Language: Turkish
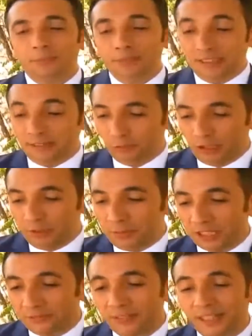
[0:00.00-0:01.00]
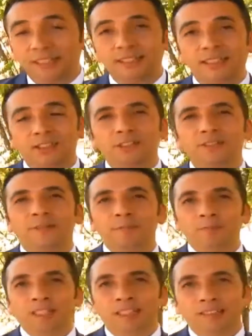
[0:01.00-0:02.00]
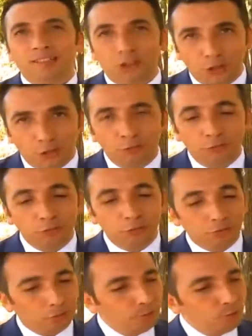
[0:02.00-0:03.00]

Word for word: bizlere bu imkanı verdikleri için teşekkür ediyoruz.